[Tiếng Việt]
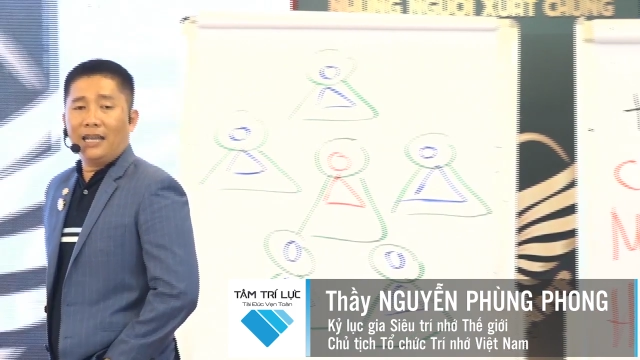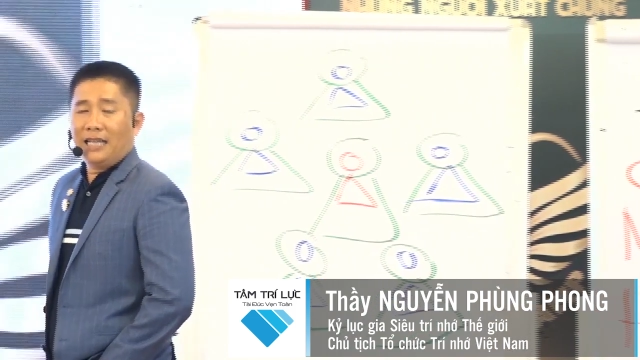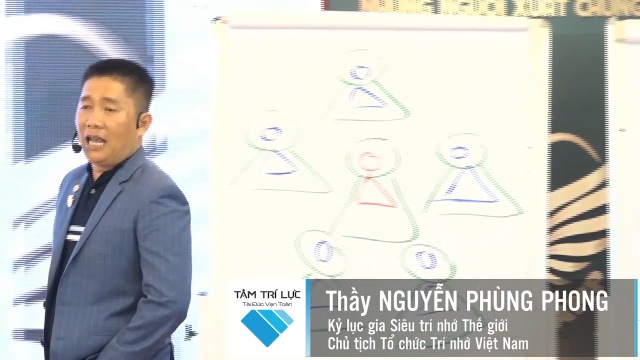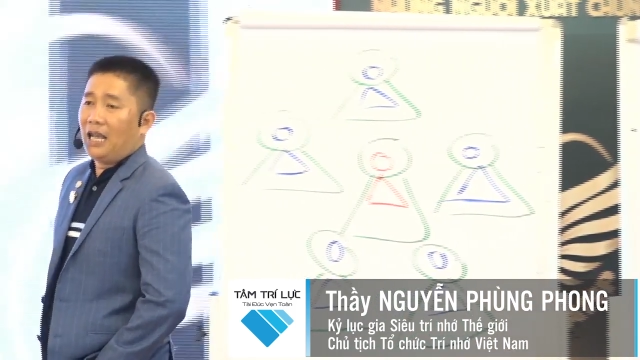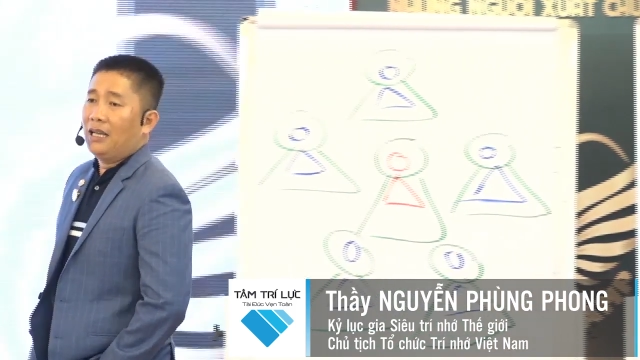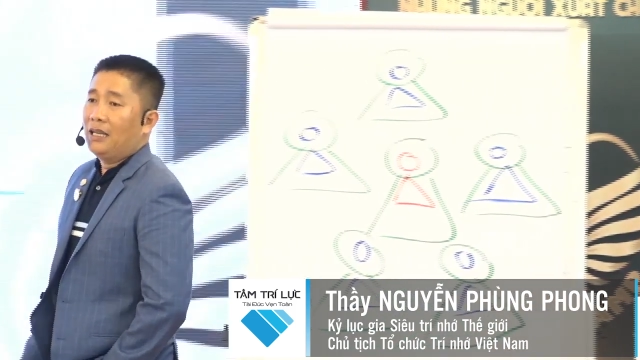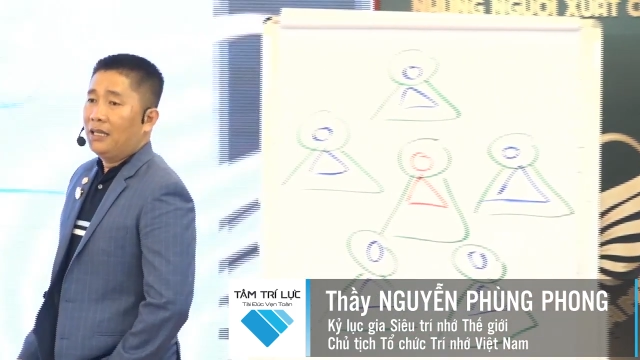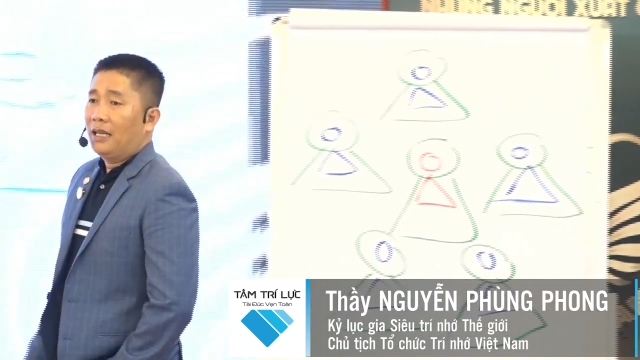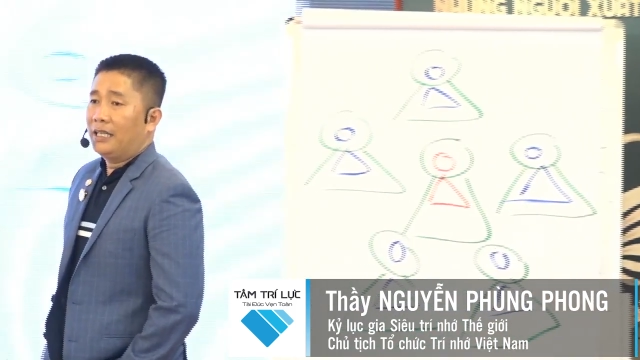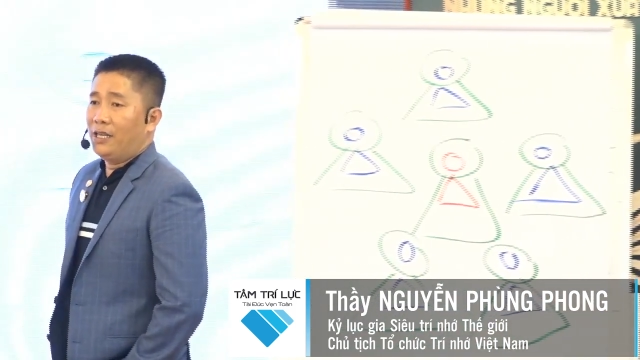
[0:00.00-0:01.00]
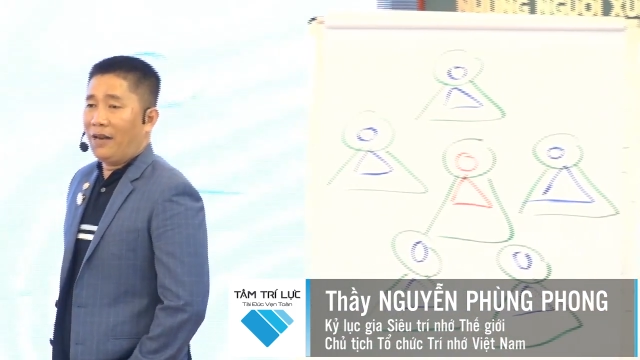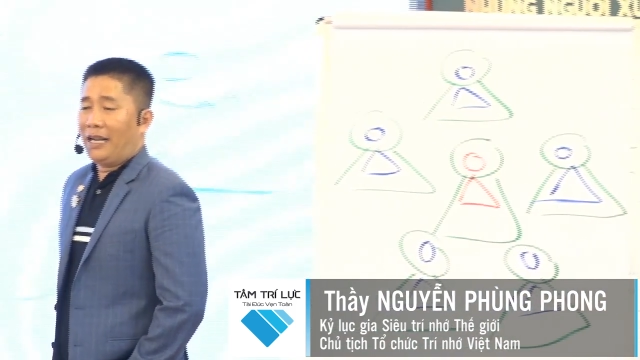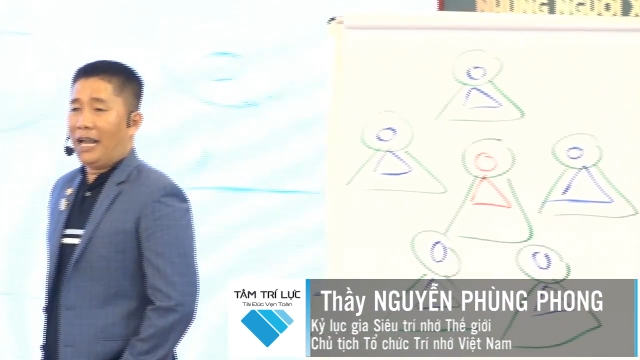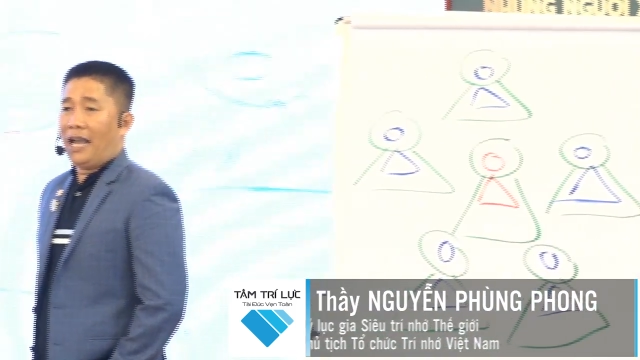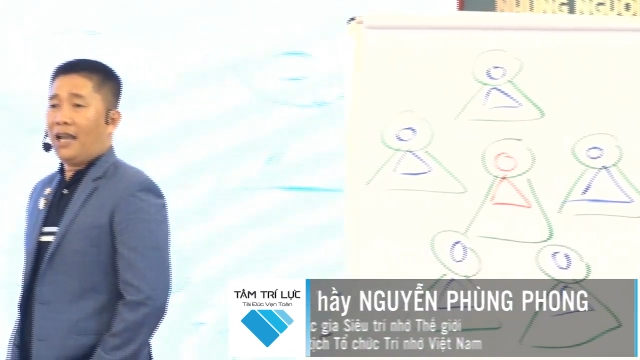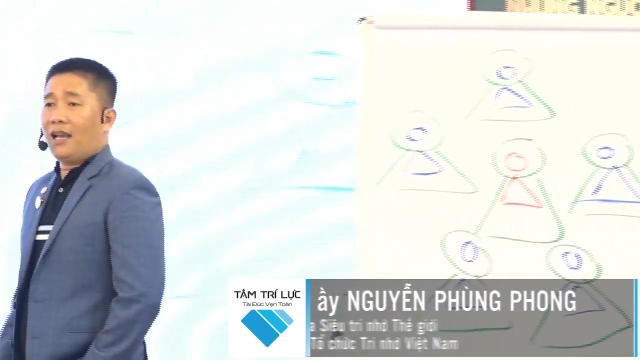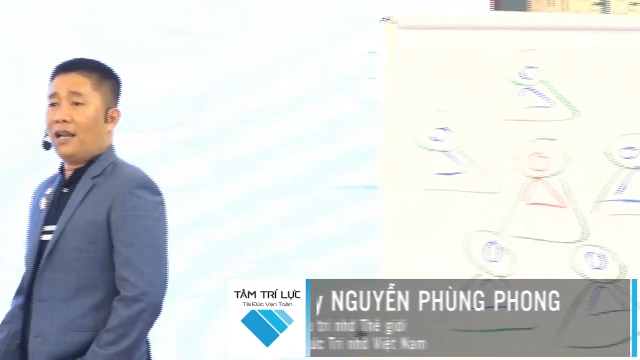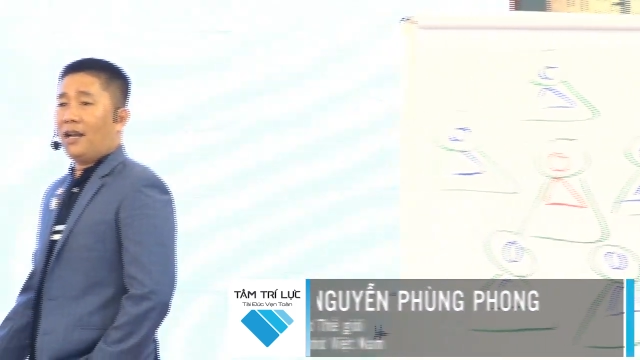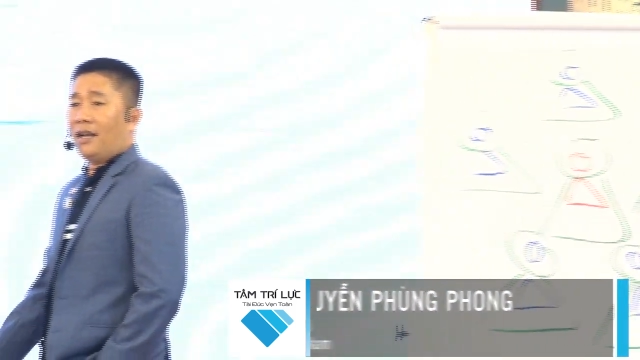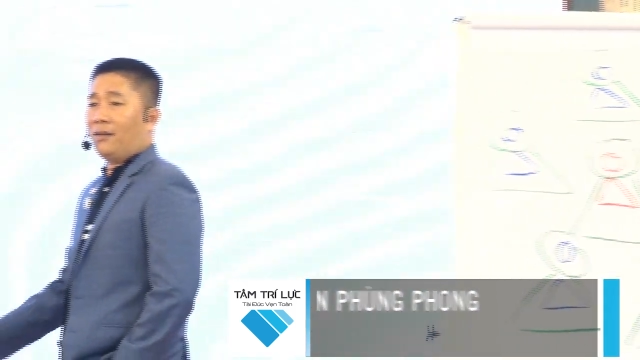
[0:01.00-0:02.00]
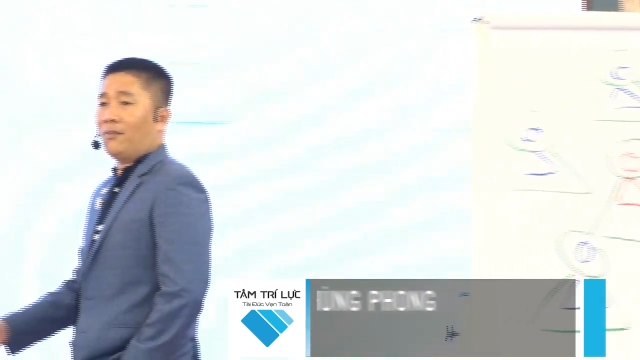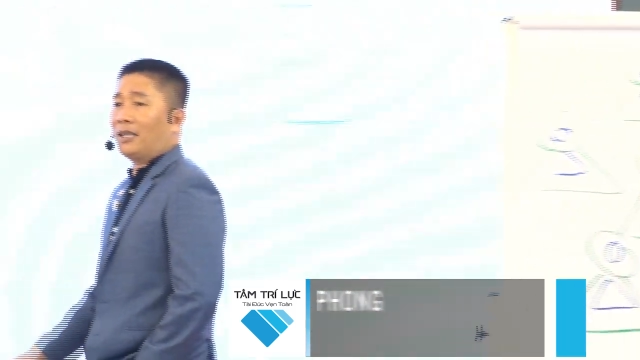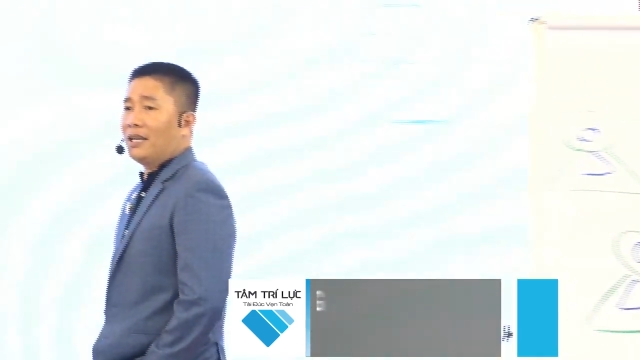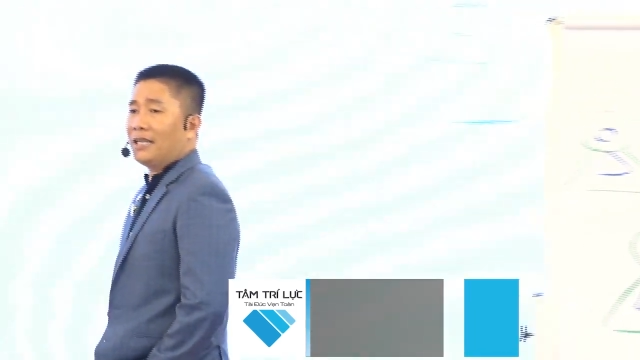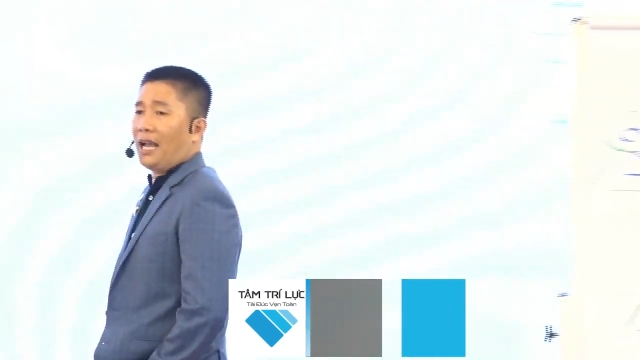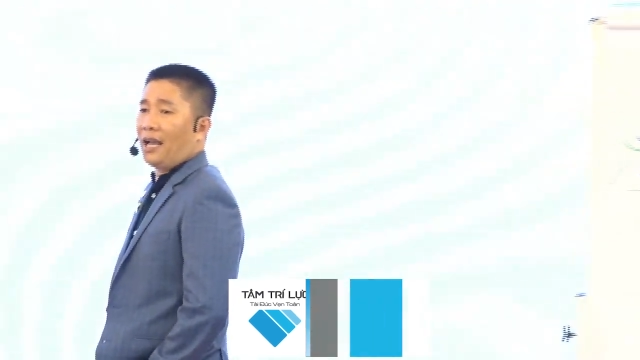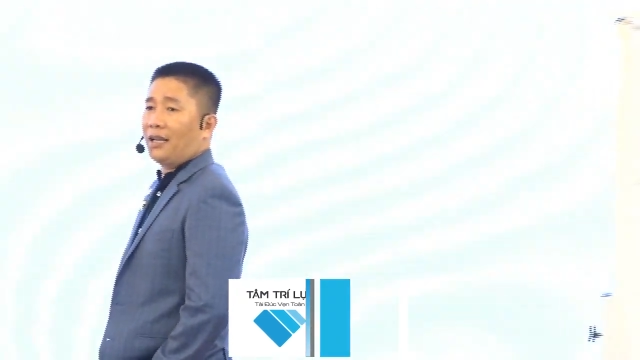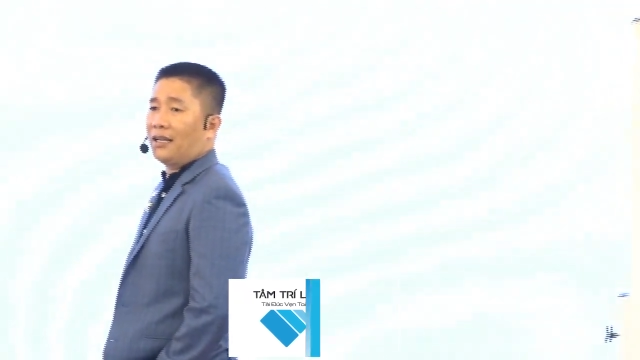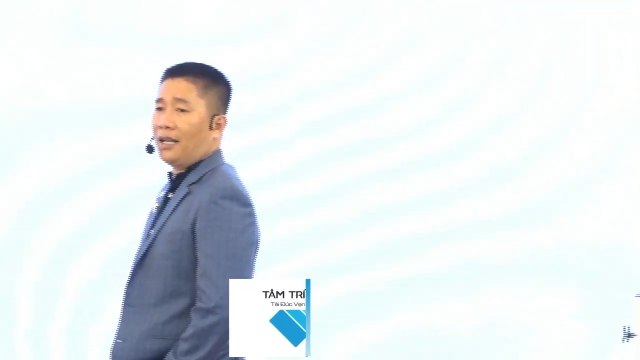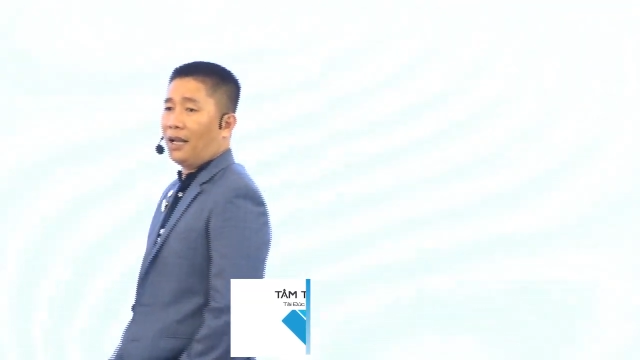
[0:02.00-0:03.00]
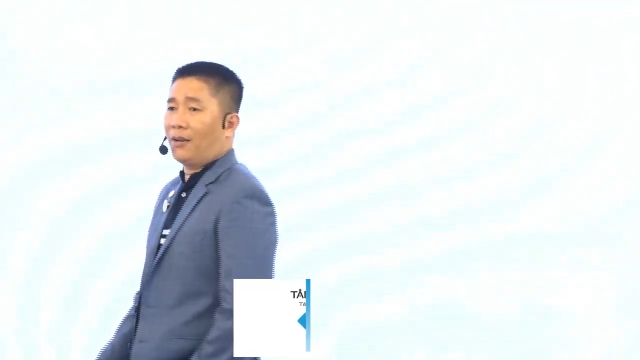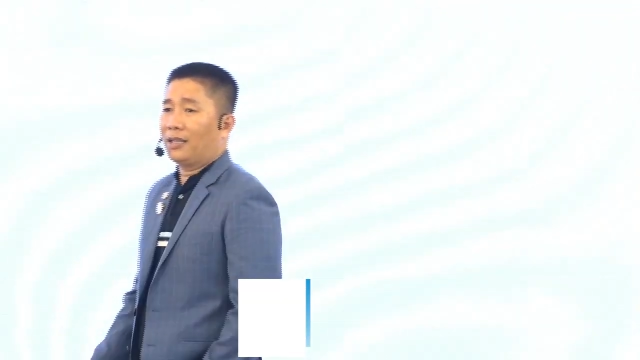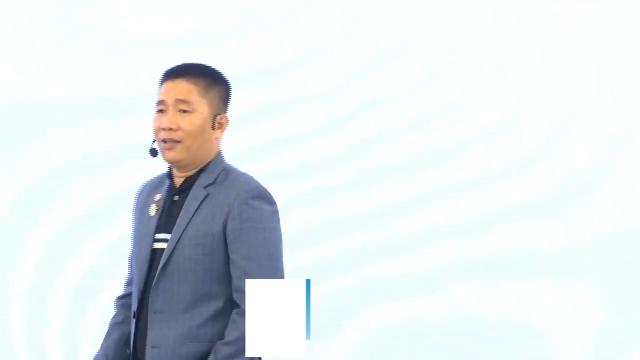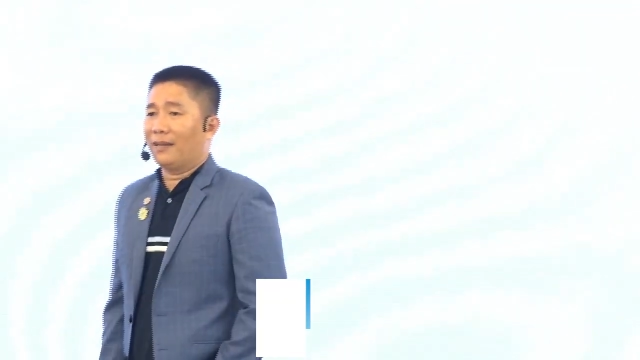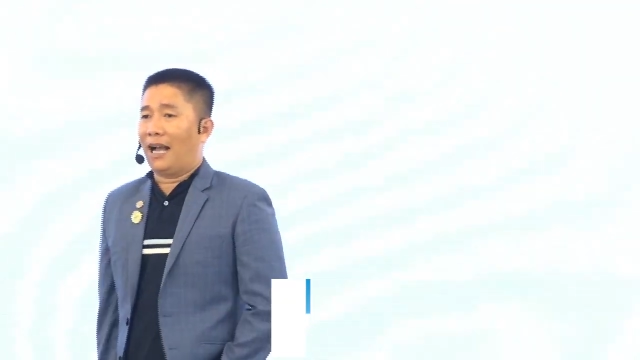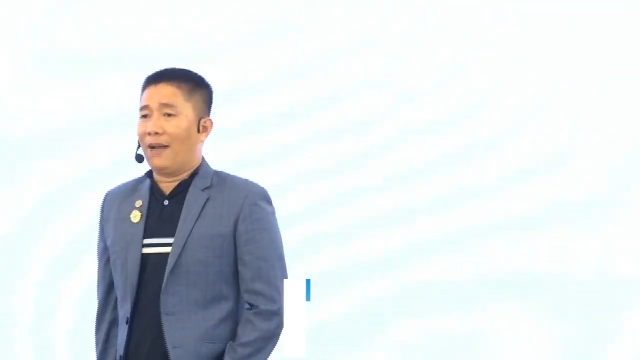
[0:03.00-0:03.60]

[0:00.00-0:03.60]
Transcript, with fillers: nhà chiều này ghé uh, bà tư nha bà ờ, tư bà tám